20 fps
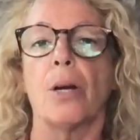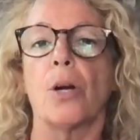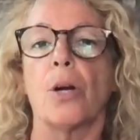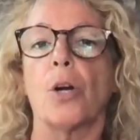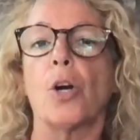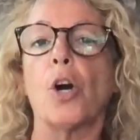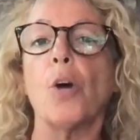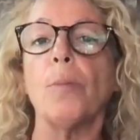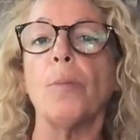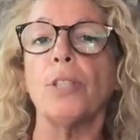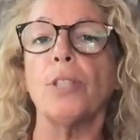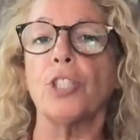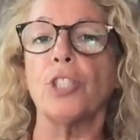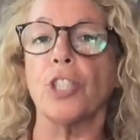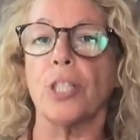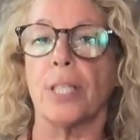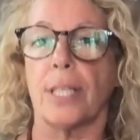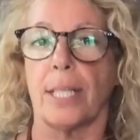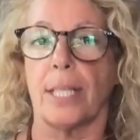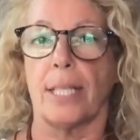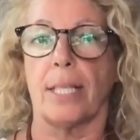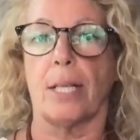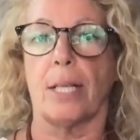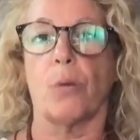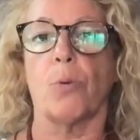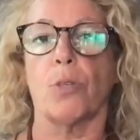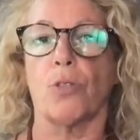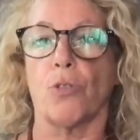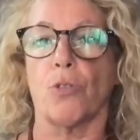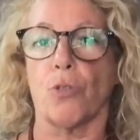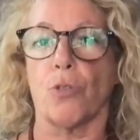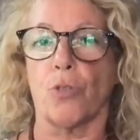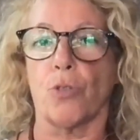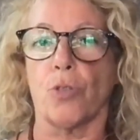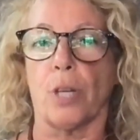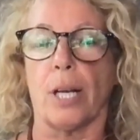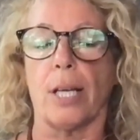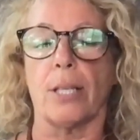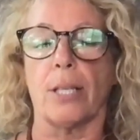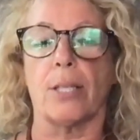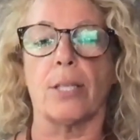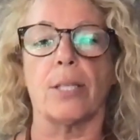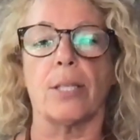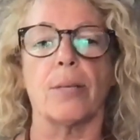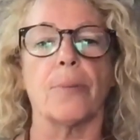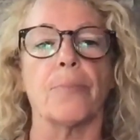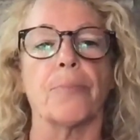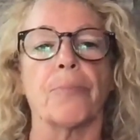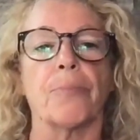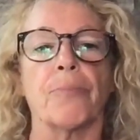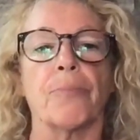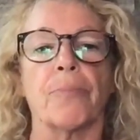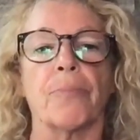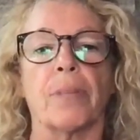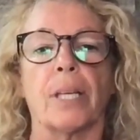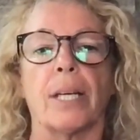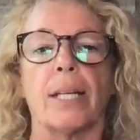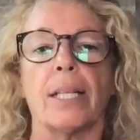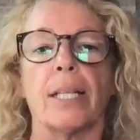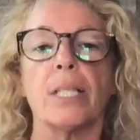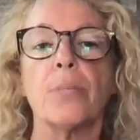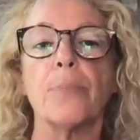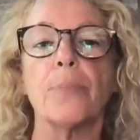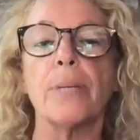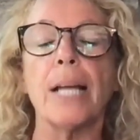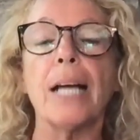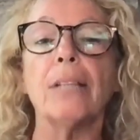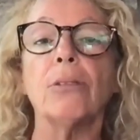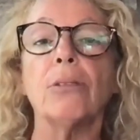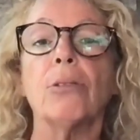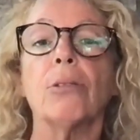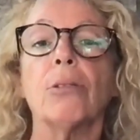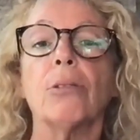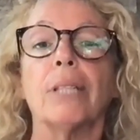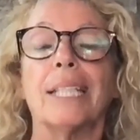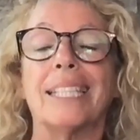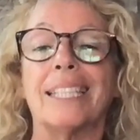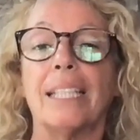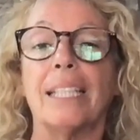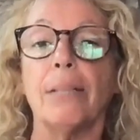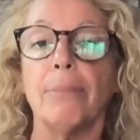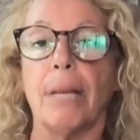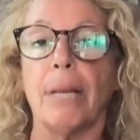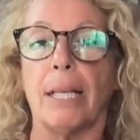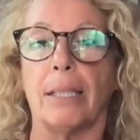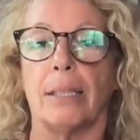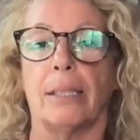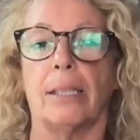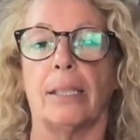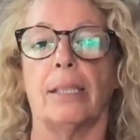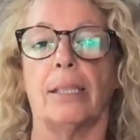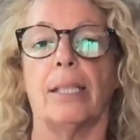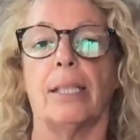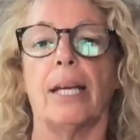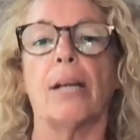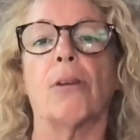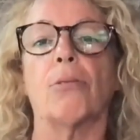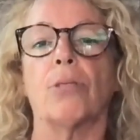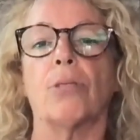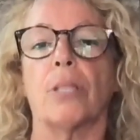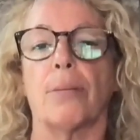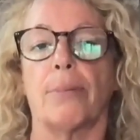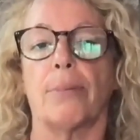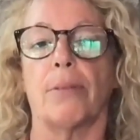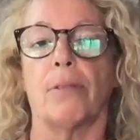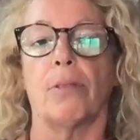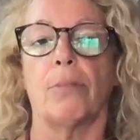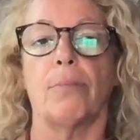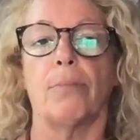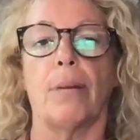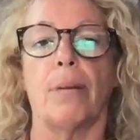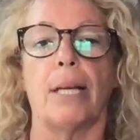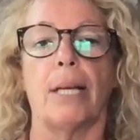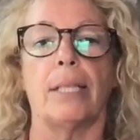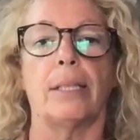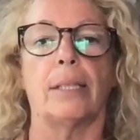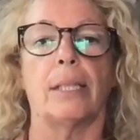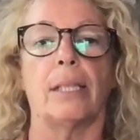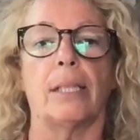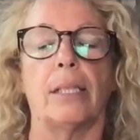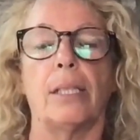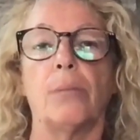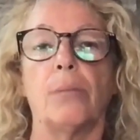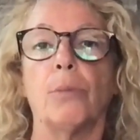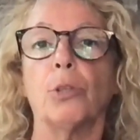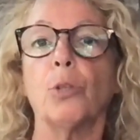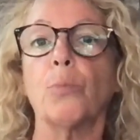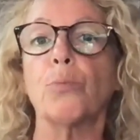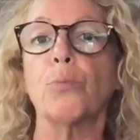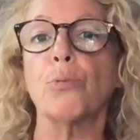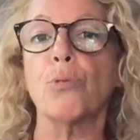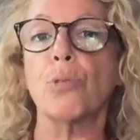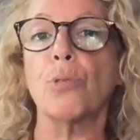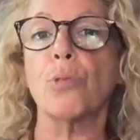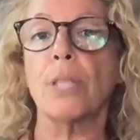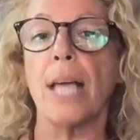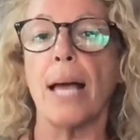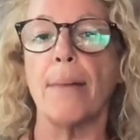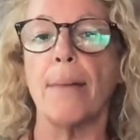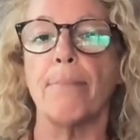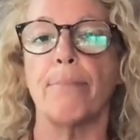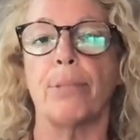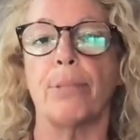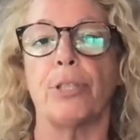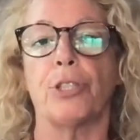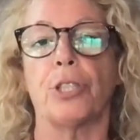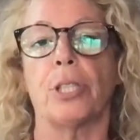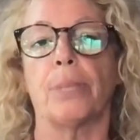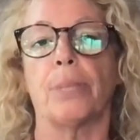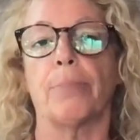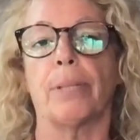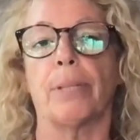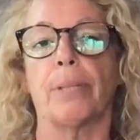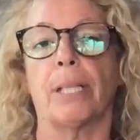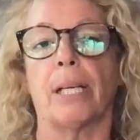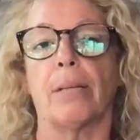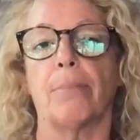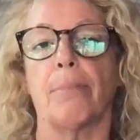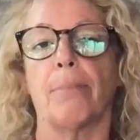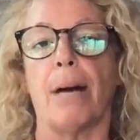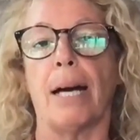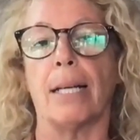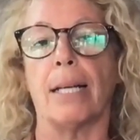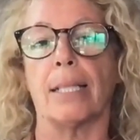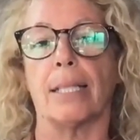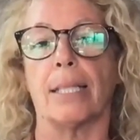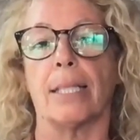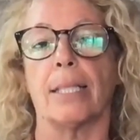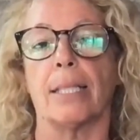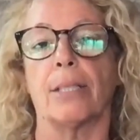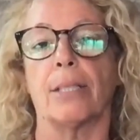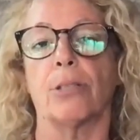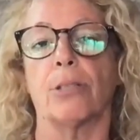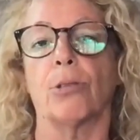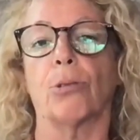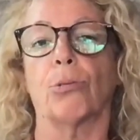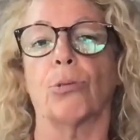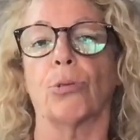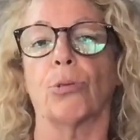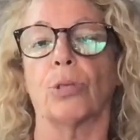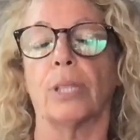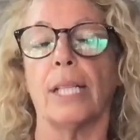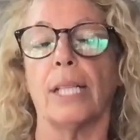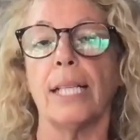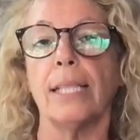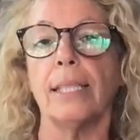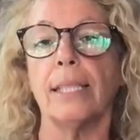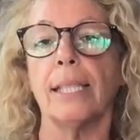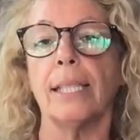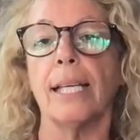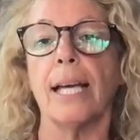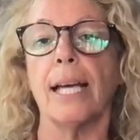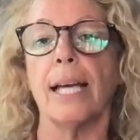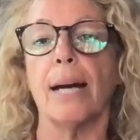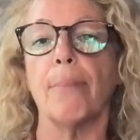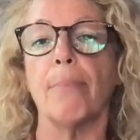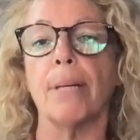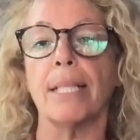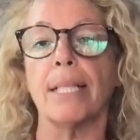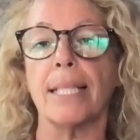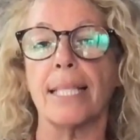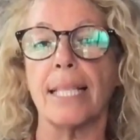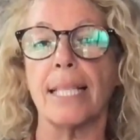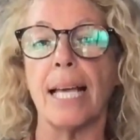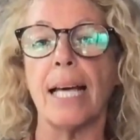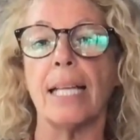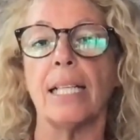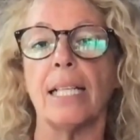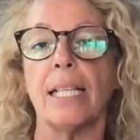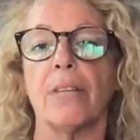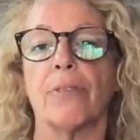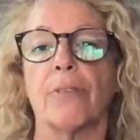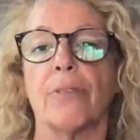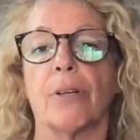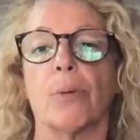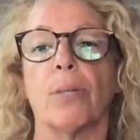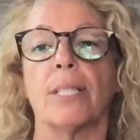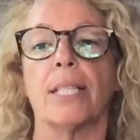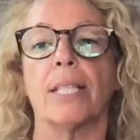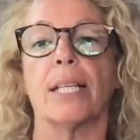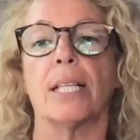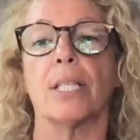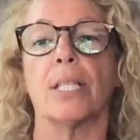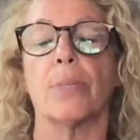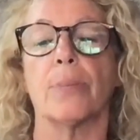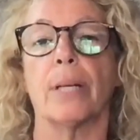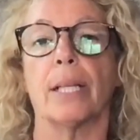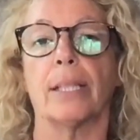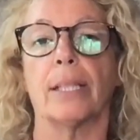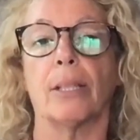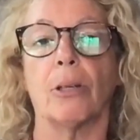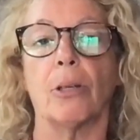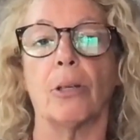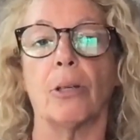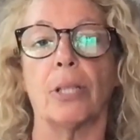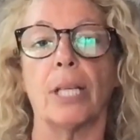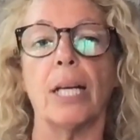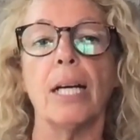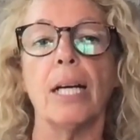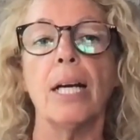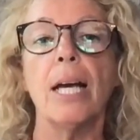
Come gestire questo stress? respirando lentamente e consapevolmente. Il modo più semplice per calmarsi sotto stress è abbassare la frequenza respiratoria